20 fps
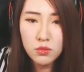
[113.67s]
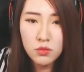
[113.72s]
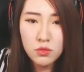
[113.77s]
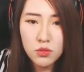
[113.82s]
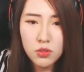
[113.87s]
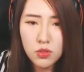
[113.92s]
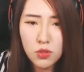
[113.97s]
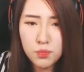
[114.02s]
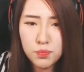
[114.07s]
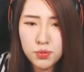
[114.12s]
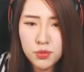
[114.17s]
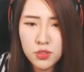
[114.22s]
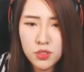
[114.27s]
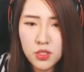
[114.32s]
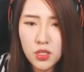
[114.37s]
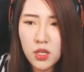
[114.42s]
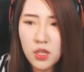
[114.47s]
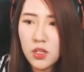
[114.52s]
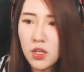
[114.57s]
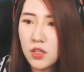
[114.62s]
이거
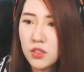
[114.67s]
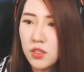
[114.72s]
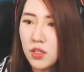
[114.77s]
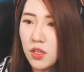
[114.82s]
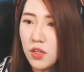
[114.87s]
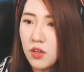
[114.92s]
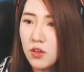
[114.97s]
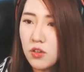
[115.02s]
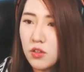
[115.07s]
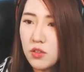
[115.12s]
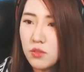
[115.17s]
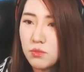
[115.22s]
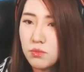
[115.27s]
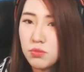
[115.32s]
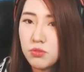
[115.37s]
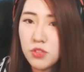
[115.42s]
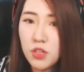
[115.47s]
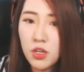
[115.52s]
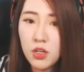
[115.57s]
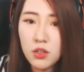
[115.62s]
VR 아니에요?
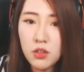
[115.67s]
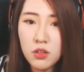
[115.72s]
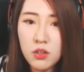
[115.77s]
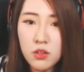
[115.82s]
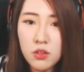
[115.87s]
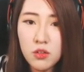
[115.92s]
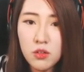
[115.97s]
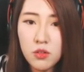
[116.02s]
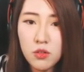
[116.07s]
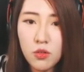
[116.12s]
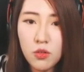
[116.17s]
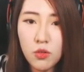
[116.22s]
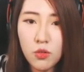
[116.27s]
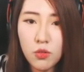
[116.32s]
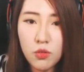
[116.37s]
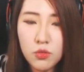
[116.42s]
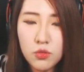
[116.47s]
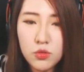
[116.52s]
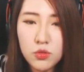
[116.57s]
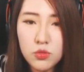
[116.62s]
VR?
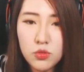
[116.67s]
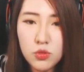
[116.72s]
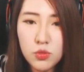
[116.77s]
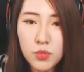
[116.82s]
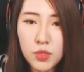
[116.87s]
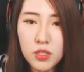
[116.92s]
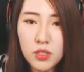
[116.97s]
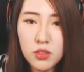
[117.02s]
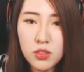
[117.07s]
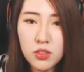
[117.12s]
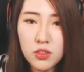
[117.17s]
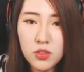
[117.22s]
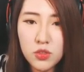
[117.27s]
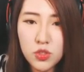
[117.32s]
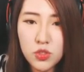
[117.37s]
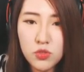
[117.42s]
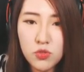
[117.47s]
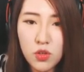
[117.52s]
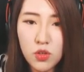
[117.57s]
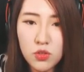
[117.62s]
어. 좀 이틀은
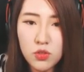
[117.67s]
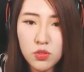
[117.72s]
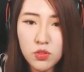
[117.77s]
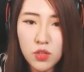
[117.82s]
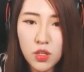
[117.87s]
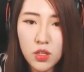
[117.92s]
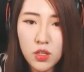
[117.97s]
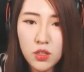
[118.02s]
쉬운 것 같은데?